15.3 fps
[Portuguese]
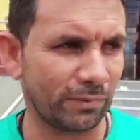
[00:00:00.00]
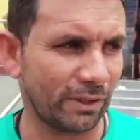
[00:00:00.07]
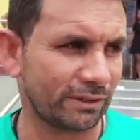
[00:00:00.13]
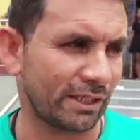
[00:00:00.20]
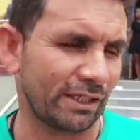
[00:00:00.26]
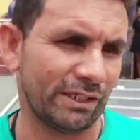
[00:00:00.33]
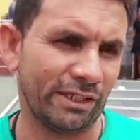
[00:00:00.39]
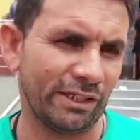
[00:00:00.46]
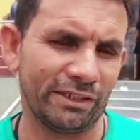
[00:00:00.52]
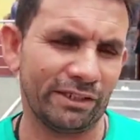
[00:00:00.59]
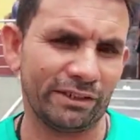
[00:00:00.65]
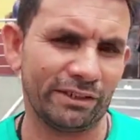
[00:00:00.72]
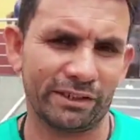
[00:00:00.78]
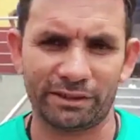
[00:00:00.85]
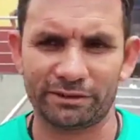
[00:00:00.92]
batalhei, né,
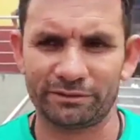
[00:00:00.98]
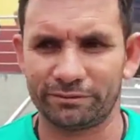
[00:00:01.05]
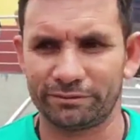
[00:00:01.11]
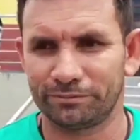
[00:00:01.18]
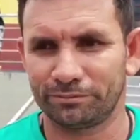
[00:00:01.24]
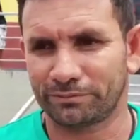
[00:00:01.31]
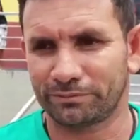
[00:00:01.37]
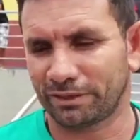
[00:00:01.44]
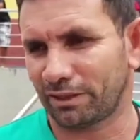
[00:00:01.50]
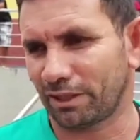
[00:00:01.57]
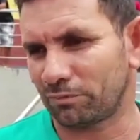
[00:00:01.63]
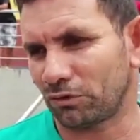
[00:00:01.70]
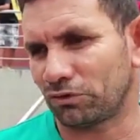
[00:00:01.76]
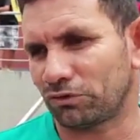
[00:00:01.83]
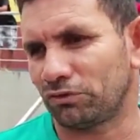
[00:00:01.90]
cara? Criar
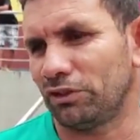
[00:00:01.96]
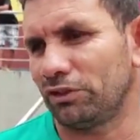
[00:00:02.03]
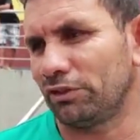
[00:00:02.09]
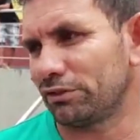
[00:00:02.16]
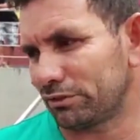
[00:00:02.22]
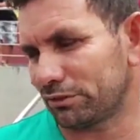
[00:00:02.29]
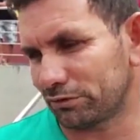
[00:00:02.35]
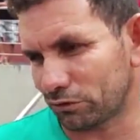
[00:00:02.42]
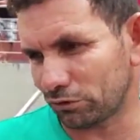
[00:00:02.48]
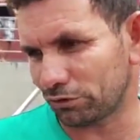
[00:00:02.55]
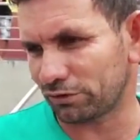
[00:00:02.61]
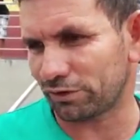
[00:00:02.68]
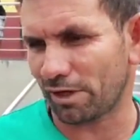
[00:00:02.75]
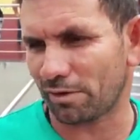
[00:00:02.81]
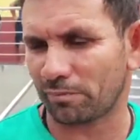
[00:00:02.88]
meus filhos, todos
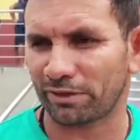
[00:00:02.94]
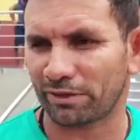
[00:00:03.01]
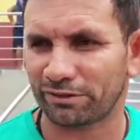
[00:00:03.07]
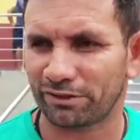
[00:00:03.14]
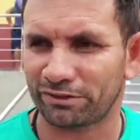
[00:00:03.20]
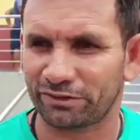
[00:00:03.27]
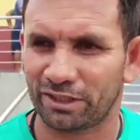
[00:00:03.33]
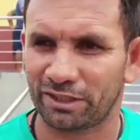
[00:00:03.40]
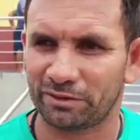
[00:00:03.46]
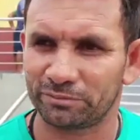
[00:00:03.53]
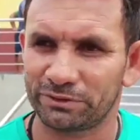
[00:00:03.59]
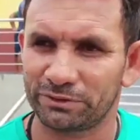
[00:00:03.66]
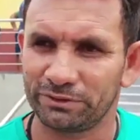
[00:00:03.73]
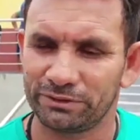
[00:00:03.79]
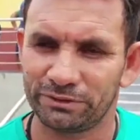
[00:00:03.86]
esse rapazes aqui sabem.
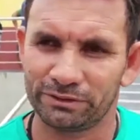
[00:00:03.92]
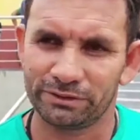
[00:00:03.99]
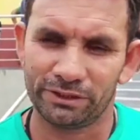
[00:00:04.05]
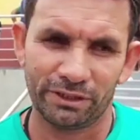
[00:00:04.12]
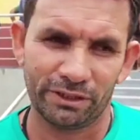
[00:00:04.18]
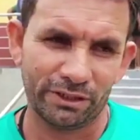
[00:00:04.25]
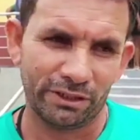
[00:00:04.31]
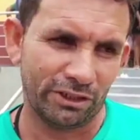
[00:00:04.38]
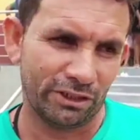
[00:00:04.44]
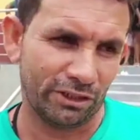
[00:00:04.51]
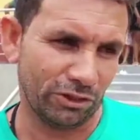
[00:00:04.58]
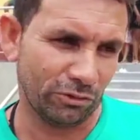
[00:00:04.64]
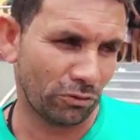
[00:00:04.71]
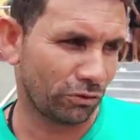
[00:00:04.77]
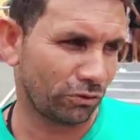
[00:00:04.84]

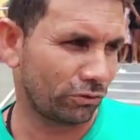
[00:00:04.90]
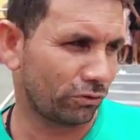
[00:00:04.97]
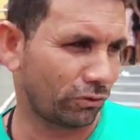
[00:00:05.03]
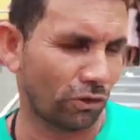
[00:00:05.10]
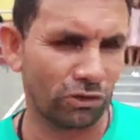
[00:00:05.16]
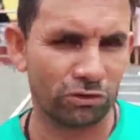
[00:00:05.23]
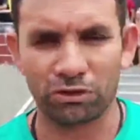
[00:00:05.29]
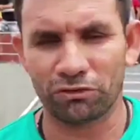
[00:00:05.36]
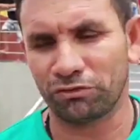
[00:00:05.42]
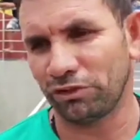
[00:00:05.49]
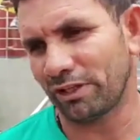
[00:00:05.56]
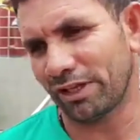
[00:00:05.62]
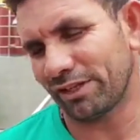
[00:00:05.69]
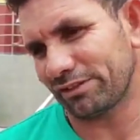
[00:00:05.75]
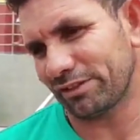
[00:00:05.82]
E o meu sonho do meu
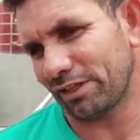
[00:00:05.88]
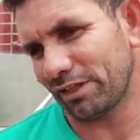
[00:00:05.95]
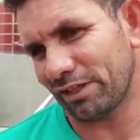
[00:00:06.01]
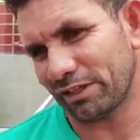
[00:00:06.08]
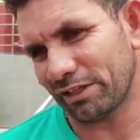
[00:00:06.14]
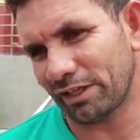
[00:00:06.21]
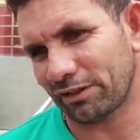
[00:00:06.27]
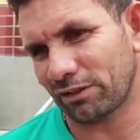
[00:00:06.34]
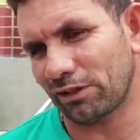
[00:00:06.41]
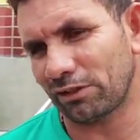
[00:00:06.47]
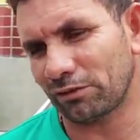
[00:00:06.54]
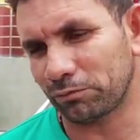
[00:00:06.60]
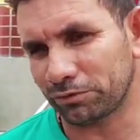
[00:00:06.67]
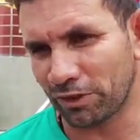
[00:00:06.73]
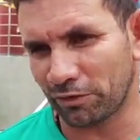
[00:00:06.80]
filho era isso aí, né? Que ele
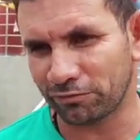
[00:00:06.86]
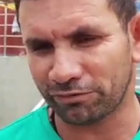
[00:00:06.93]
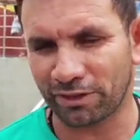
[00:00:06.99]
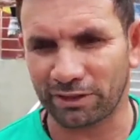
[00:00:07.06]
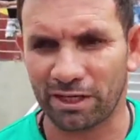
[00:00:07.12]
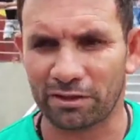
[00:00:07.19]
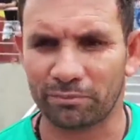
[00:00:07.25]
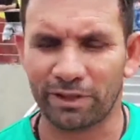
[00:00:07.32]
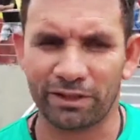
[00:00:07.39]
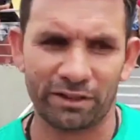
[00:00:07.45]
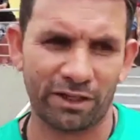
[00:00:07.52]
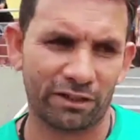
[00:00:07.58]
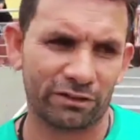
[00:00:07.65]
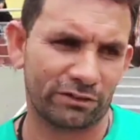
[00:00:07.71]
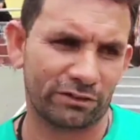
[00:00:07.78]
sempre falava, pai,
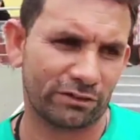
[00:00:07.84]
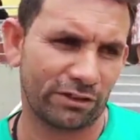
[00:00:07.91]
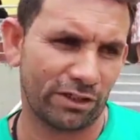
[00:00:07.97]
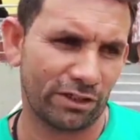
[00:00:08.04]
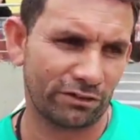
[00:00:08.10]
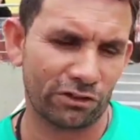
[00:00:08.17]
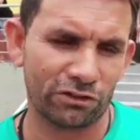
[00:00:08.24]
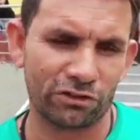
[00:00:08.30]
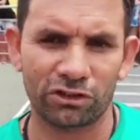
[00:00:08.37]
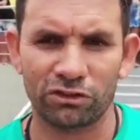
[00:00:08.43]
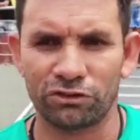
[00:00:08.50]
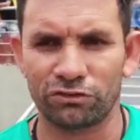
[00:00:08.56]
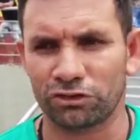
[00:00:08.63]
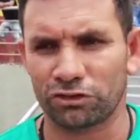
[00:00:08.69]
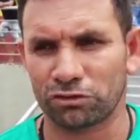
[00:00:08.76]
queria, queria ser jogador
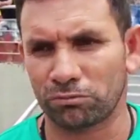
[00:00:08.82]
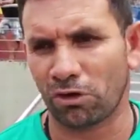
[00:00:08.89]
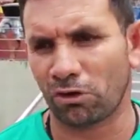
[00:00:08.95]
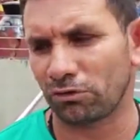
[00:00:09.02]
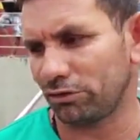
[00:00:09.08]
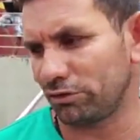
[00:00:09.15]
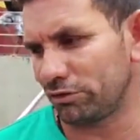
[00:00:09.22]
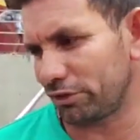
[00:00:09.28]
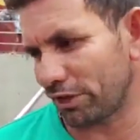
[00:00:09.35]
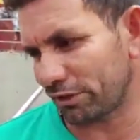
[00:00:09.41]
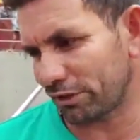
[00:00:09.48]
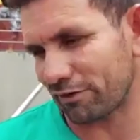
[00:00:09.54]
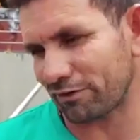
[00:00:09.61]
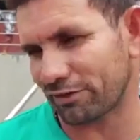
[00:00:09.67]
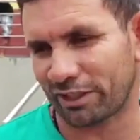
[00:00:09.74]
de futebol,
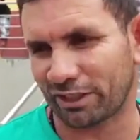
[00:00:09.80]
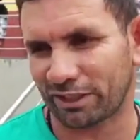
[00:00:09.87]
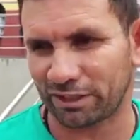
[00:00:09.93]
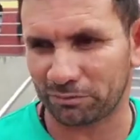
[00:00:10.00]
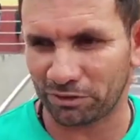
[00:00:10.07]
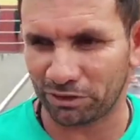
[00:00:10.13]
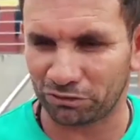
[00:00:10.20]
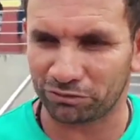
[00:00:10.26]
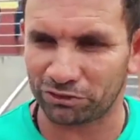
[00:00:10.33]
treinava na academia do